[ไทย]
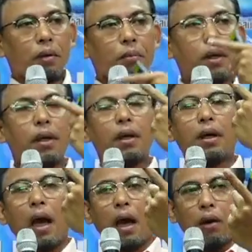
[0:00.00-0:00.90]
มี
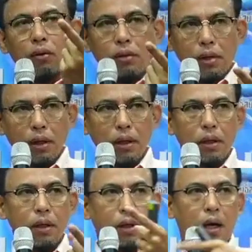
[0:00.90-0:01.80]
กล่าวเสน
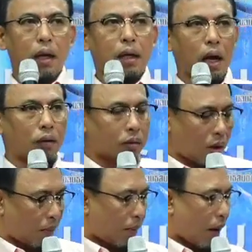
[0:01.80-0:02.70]
อการกล่าวต
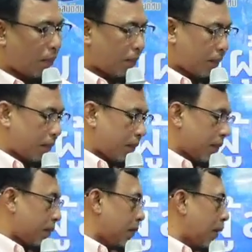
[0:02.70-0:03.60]
อบรับ
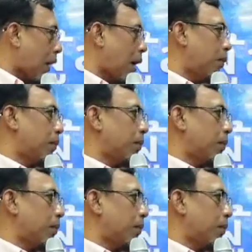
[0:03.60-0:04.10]
นะครับ